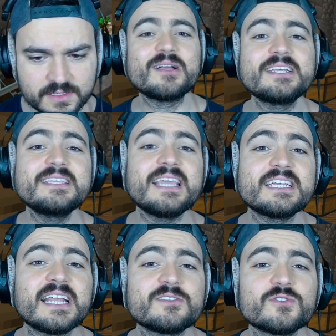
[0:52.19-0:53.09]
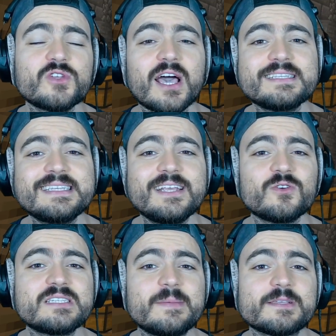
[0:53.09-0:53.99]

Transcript: Moi, j'ai une cage d'ascenseur assez élancée